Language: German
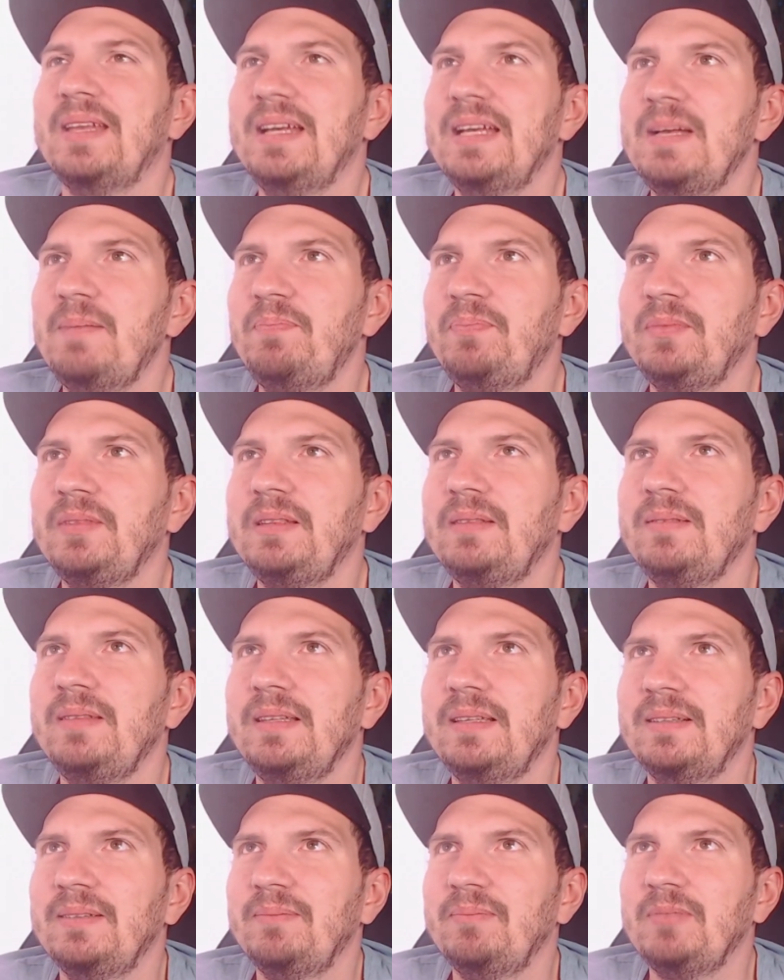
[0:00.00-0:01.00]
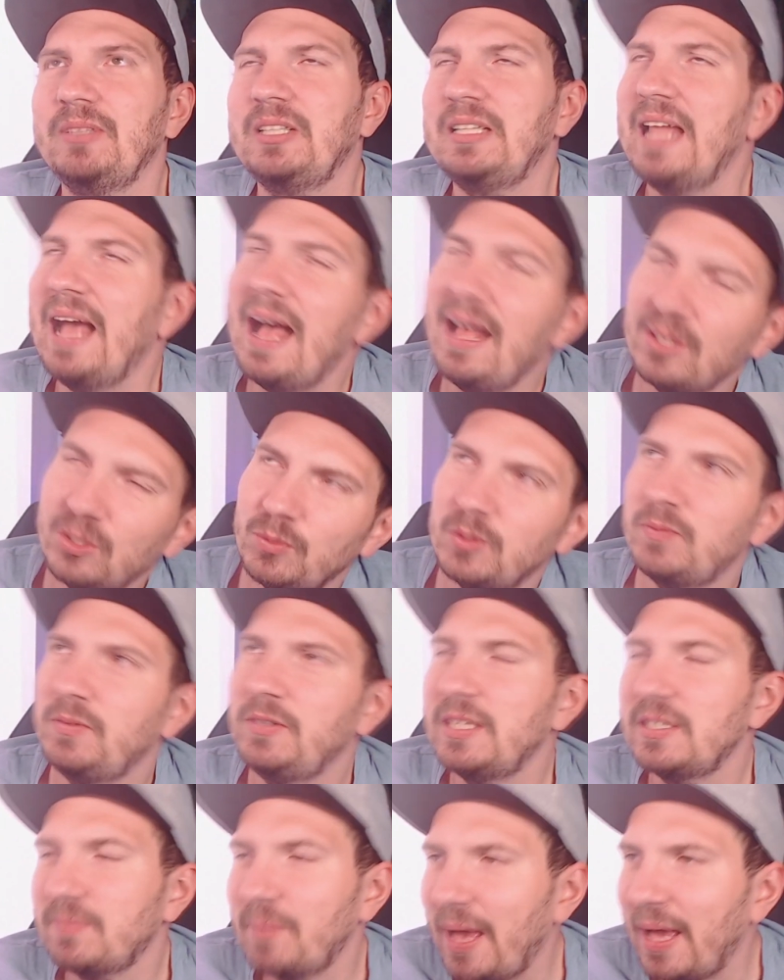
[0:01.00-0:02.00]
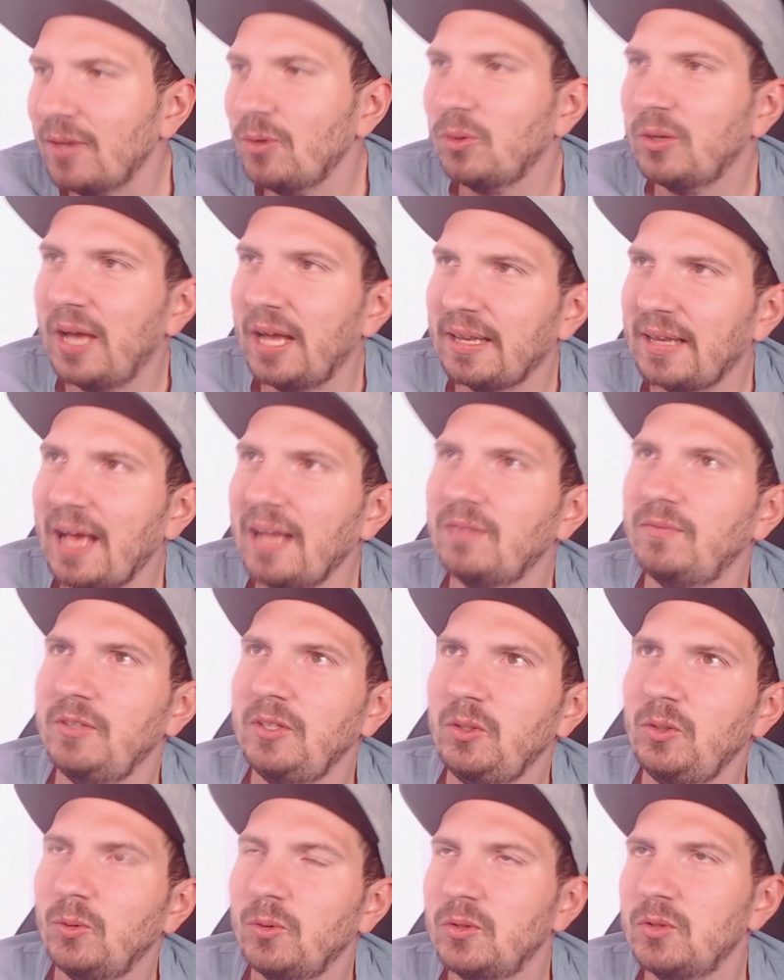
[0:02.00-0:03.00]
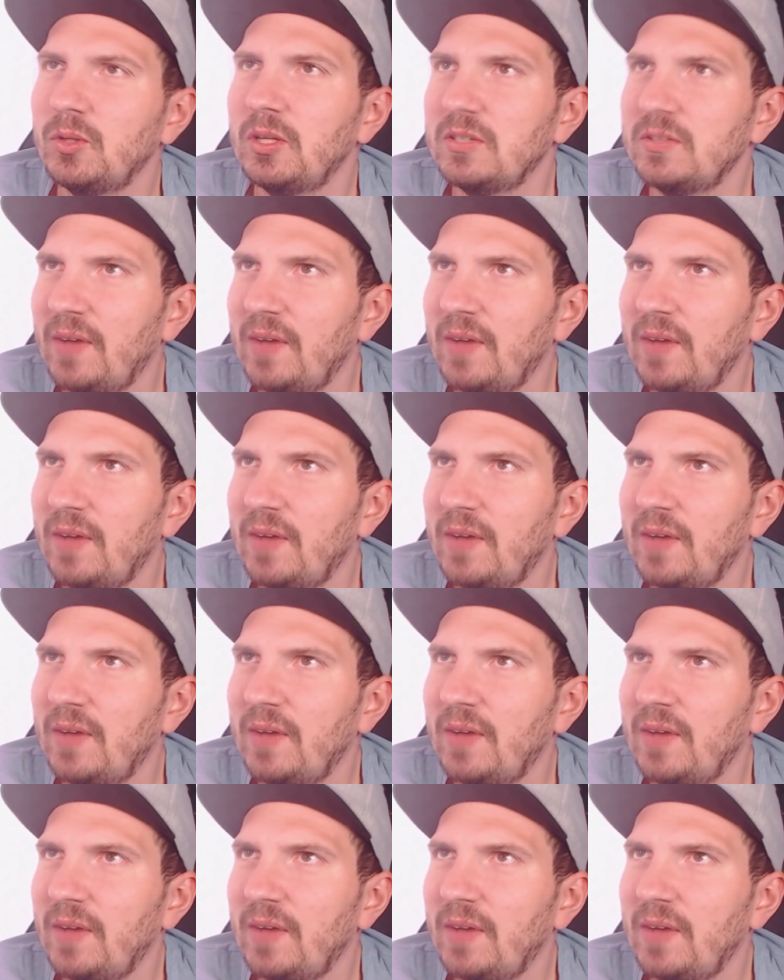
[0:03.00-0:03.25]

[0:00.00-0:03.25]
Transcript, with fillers: Ähm, klar, sowas wie das Mario Kart 8 Video und so,